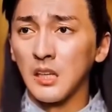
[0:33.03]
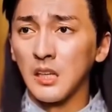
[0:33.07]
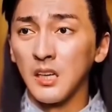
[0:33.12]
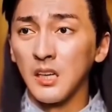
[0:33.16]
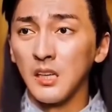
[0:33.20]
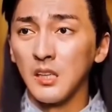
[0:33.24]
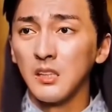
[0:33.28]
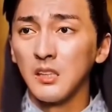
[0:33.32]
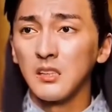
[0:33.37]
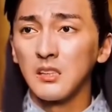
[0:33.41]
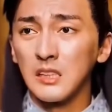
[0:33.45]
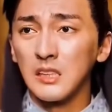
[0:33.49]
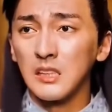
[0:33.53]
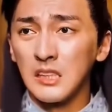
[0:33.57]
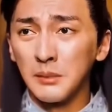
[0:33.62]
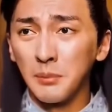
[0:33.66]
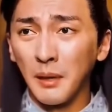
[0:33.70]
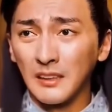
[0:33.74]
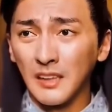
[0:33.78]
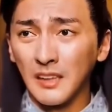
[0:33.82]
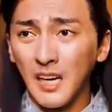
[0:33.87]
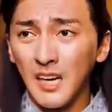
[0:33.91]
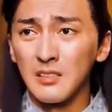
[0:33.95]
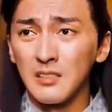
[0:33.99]
Thì nương nương giết
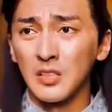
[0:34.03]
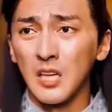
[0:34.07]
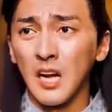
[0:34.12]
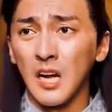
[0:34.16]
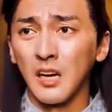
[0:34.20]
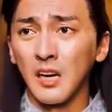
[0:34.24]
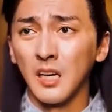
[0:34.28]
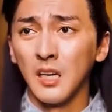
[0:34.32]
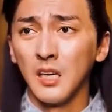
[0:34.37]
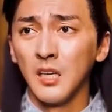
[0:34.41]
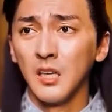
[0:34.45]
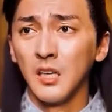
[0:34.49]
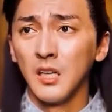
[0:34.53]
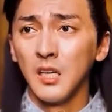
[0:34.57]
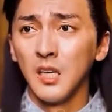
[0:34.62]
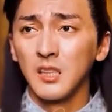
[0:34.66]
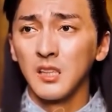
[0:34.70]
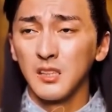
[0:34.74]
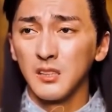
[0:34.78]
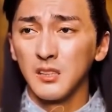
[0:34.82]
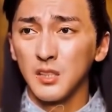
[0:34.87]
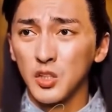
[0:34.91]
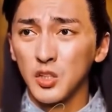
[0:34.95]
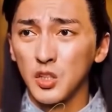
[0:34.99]
thái tử rồi.
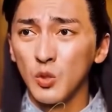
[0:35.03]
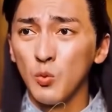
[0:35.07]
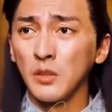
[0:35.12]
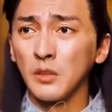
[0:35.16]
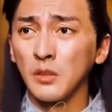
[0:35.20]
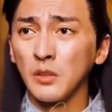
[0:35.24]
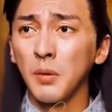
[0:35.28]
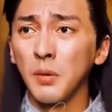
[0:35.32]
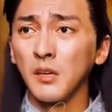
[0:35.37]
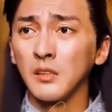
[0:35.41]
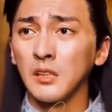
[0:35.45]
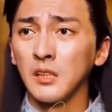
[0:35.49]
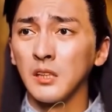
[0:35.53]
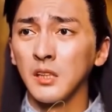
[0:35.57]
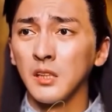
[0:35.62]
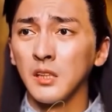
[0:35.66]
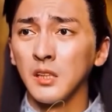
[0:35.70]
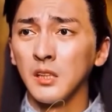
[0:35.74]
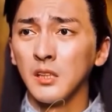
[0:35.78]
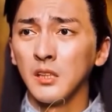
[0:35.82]
Giờ chỉ còn ta mới giúp được